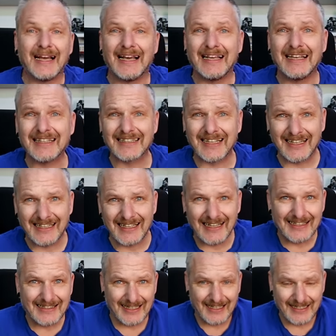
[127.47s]
Hier drin
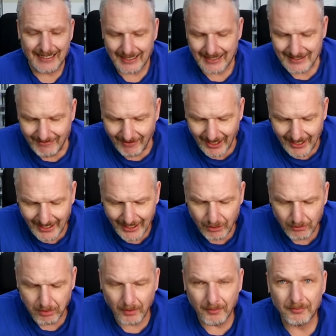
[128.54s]
sind zwei
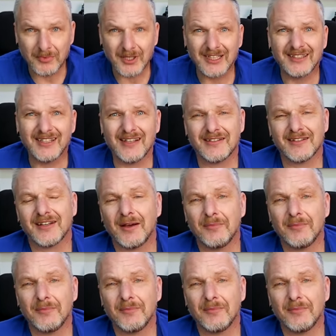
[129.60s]
Lego-Pumpen getestet,